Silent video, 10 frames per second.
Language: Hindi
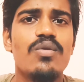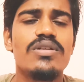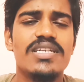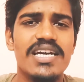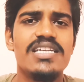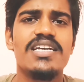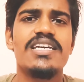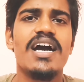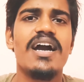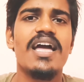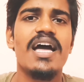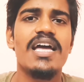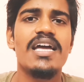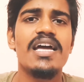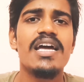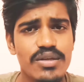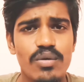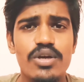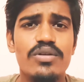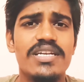को चेंज किया गया है
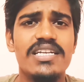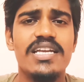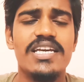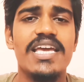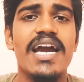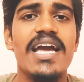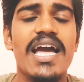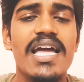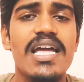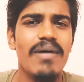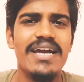स्टोरी को चेंज नहीं किया गया है